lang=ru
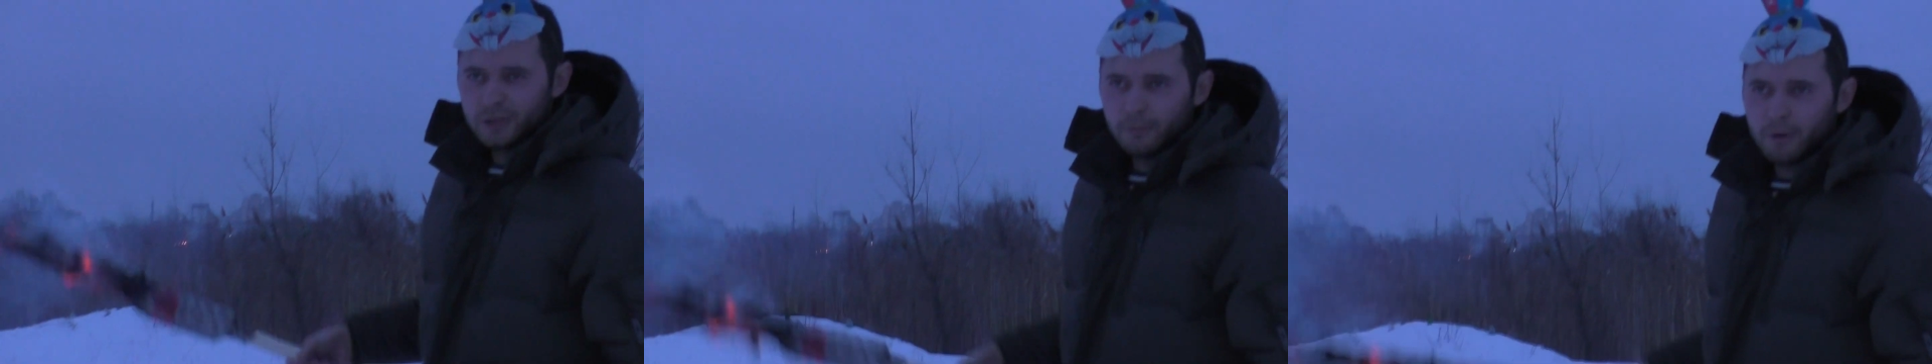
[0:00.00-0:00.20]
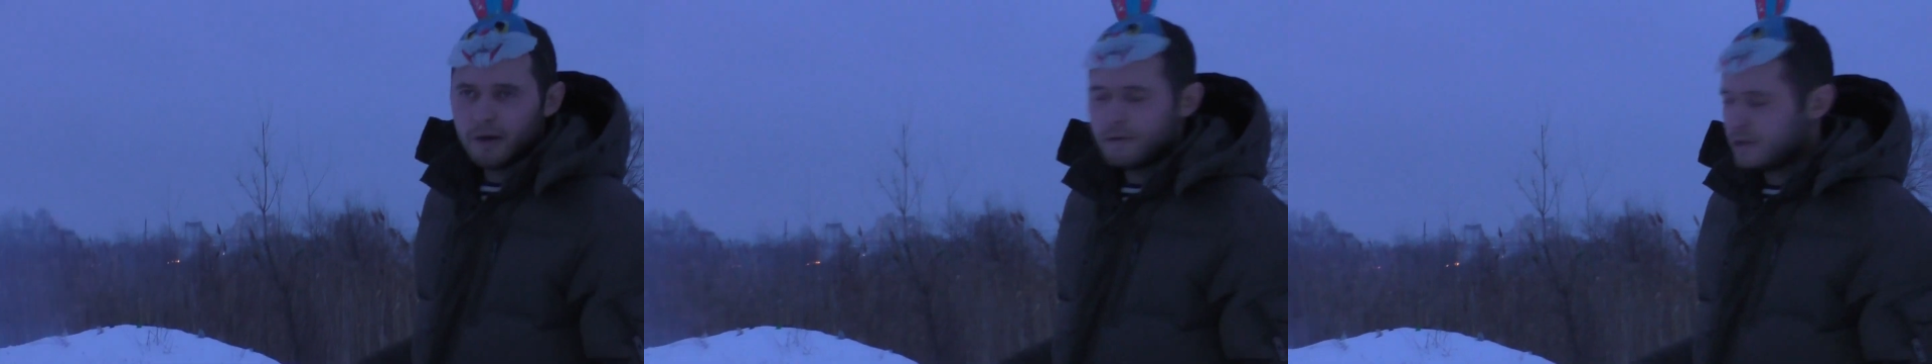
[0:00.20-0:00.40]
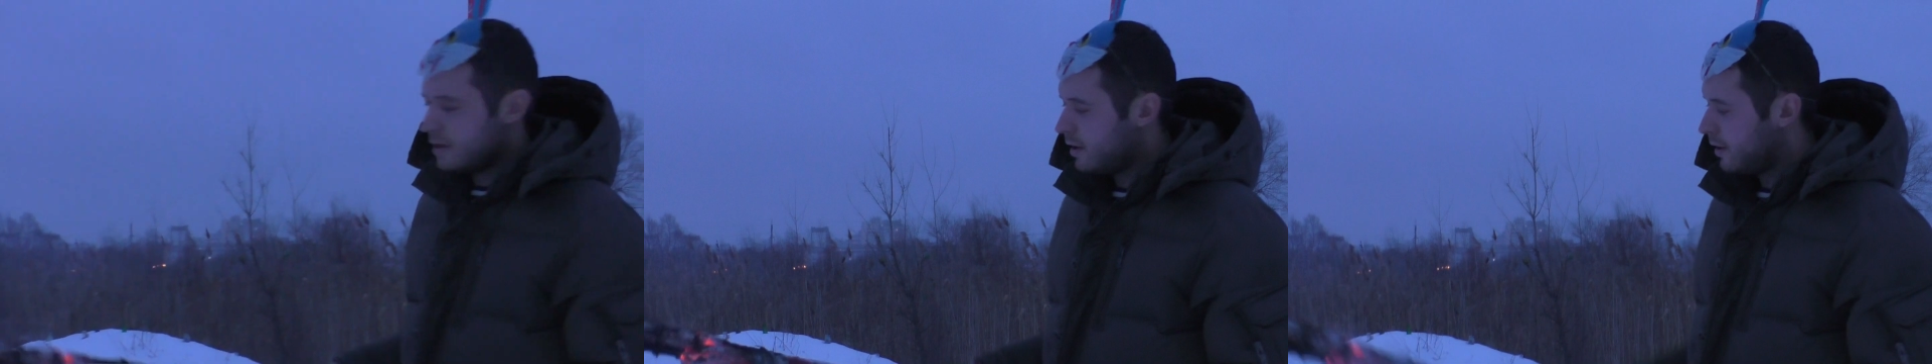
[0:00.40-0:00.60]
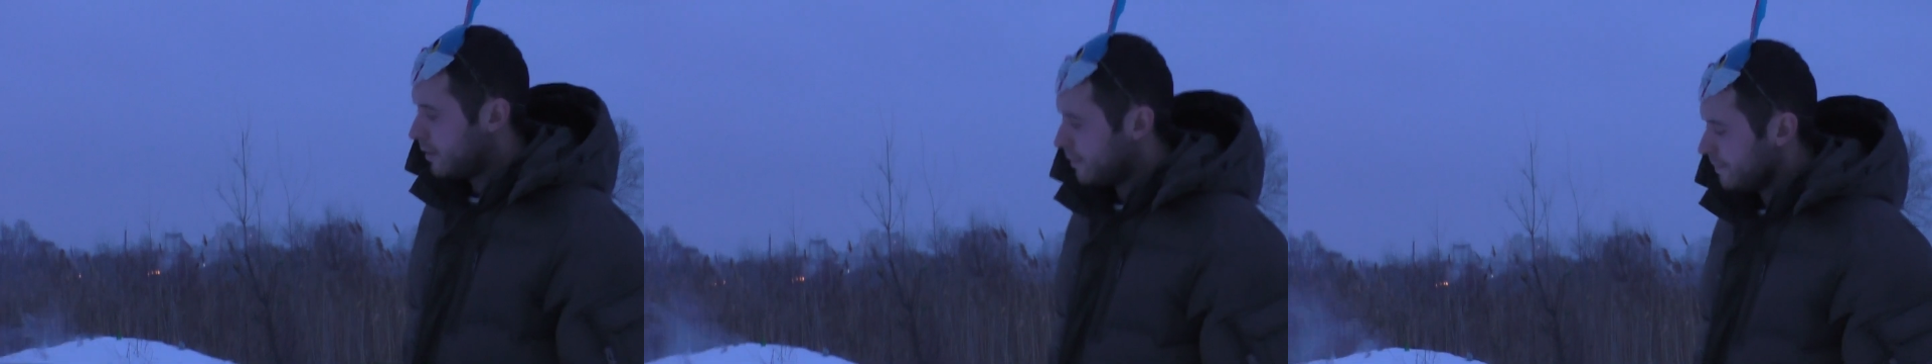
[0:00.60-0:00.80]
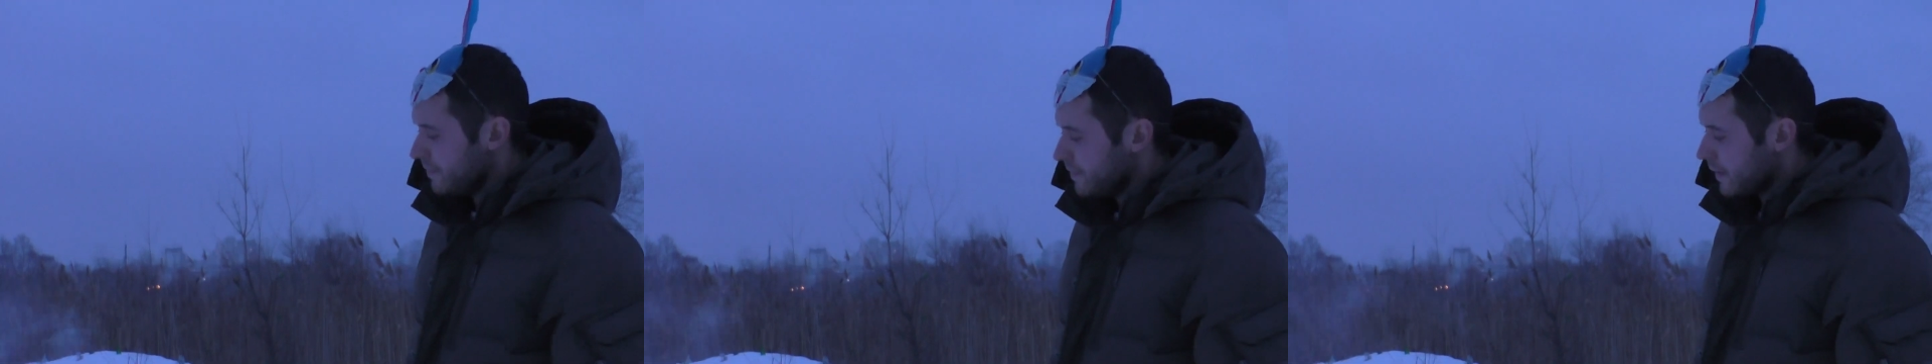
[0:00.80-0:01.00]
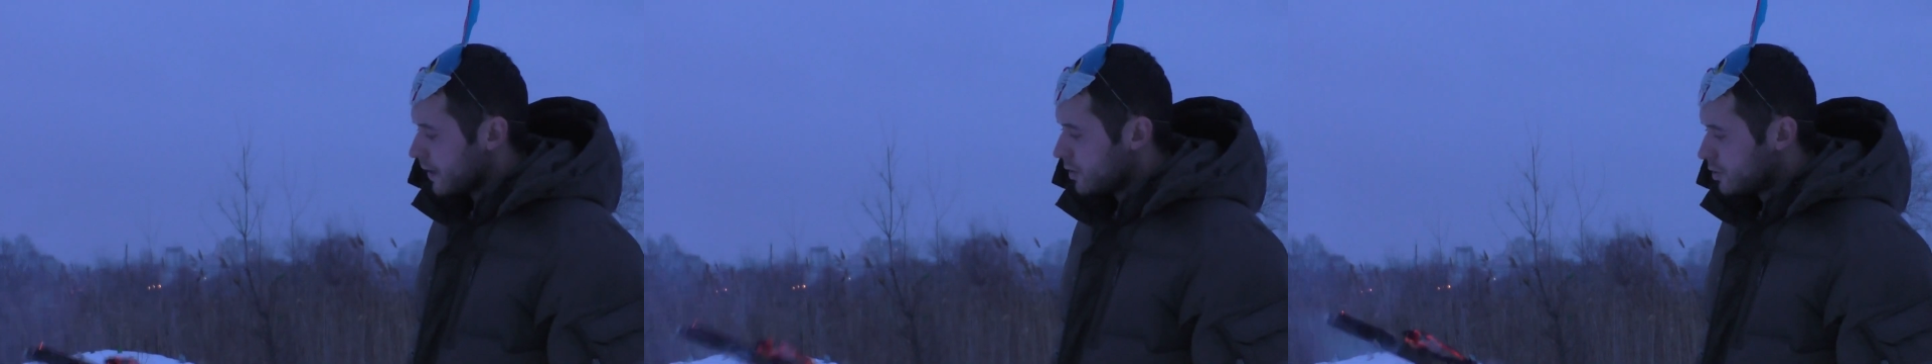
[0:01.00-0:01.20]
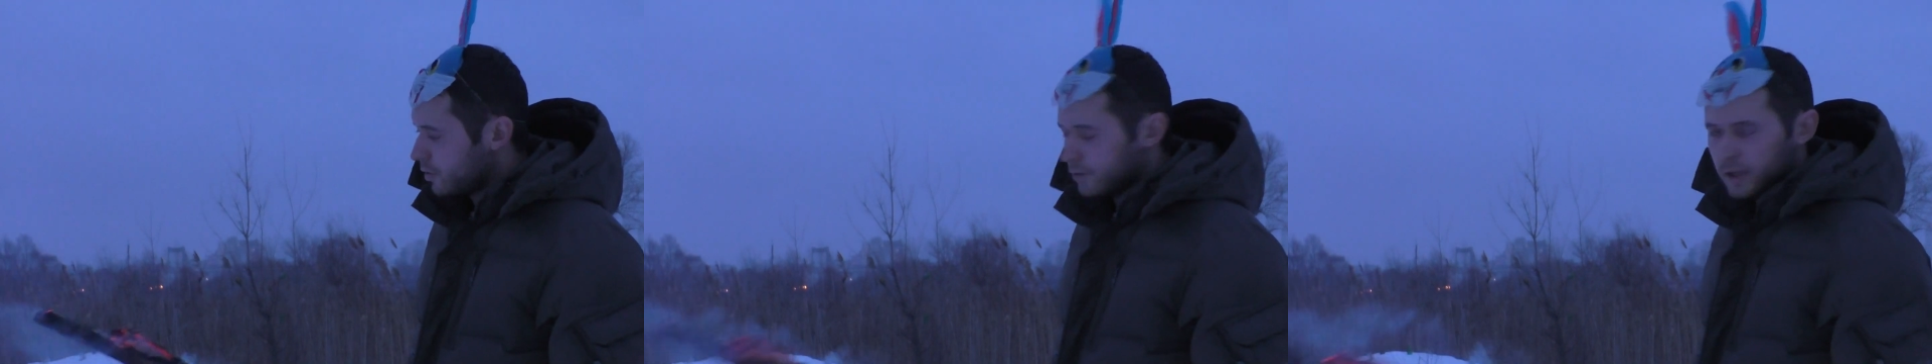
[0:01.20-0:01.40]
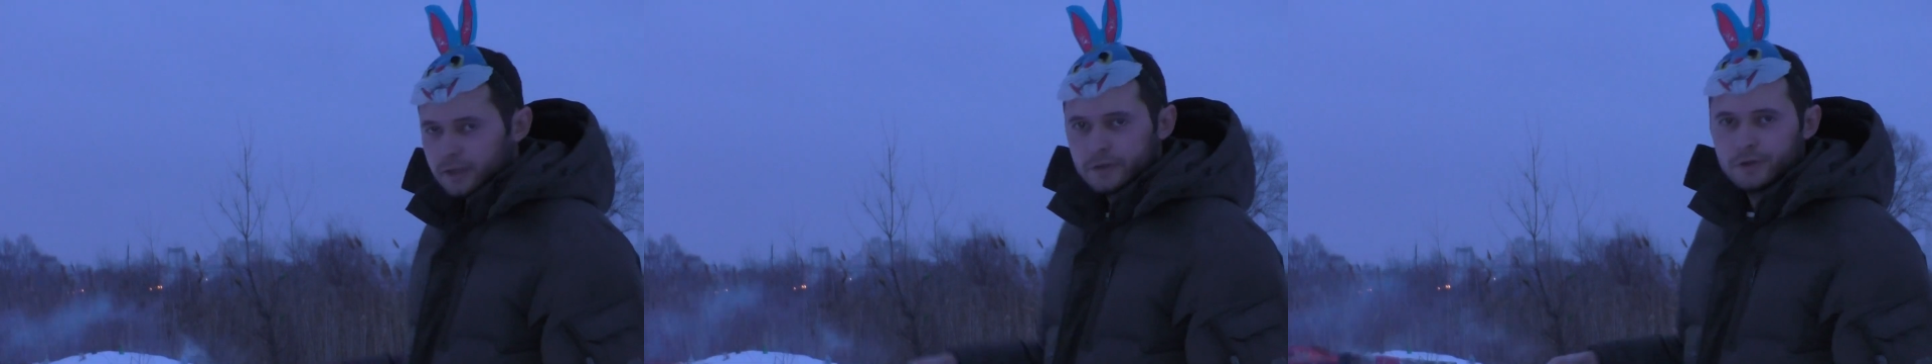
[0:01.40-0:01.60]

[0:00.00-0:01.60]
добавить, что у нас